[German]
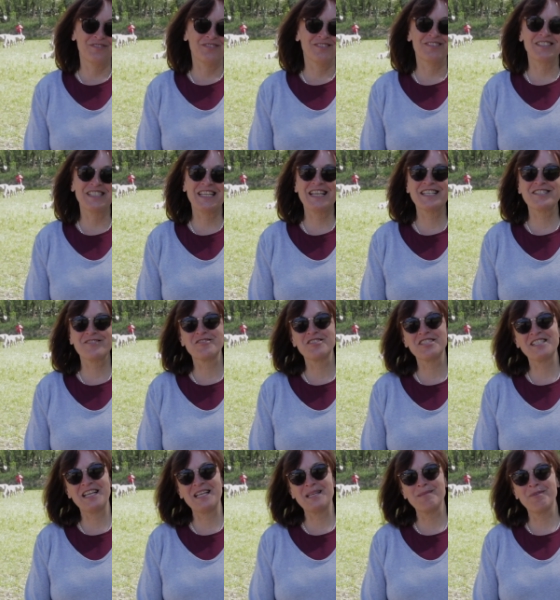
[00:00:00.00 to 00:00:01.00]
Und
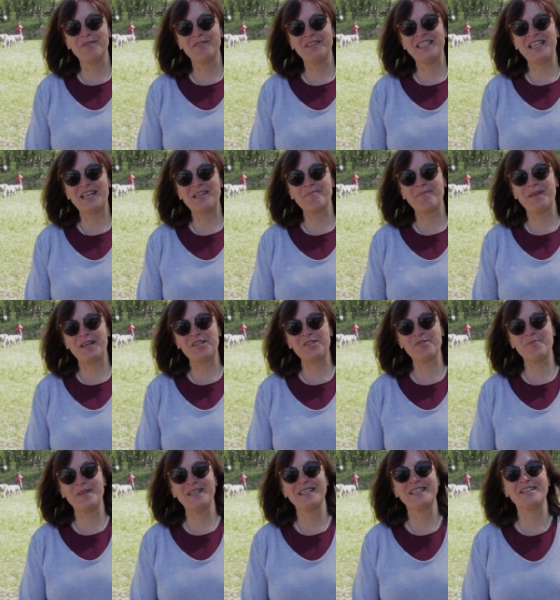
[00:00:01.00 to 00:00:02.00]
Jesus, der immer wieder an
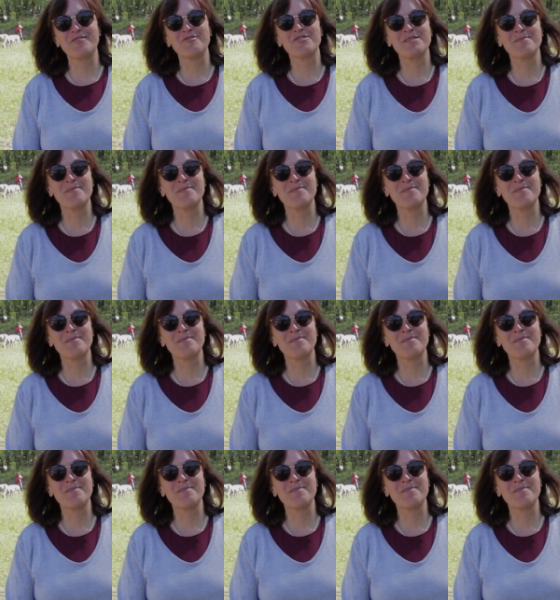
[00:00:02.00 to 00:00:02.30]
Beispielen aus